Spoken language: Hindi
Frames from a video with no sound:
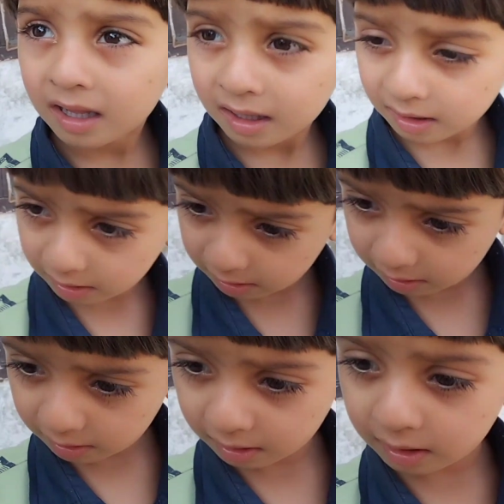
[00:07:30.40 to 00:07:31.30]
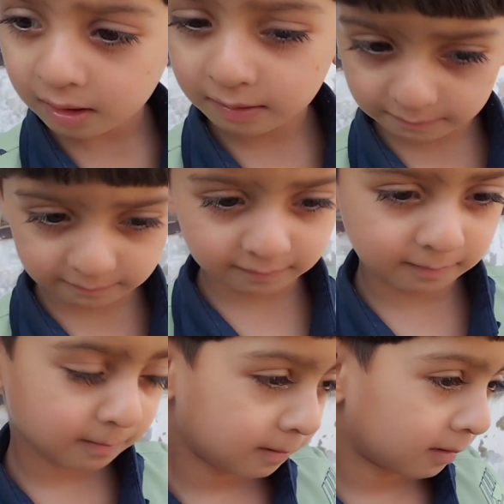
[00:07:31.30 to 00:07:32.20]
वाटरमेलन क्या
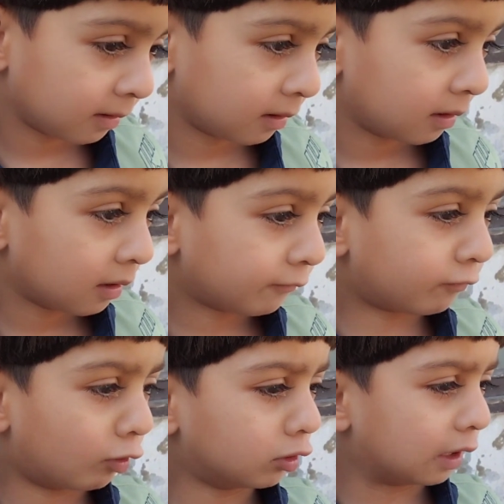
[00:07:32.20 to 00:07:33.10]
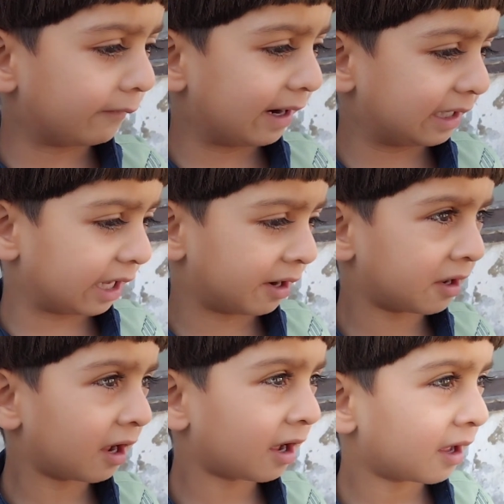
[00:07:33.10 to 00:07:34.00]
बोलते हैं वाटरमेलन
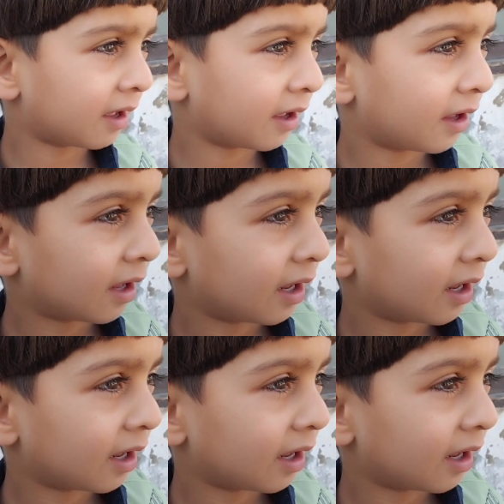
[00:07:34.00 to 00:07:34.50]
वाटरमेलन